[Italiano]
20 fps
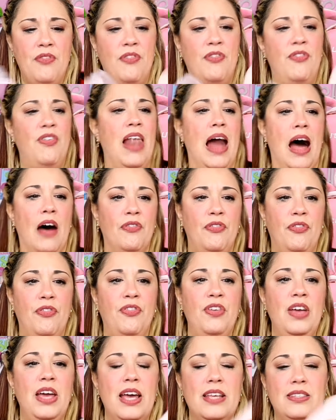
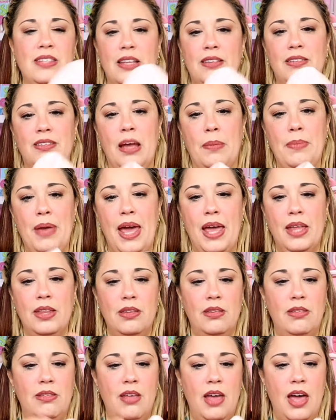fluffy,
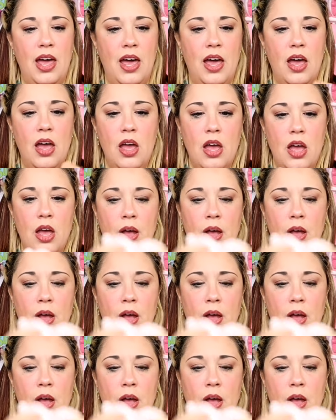esattamente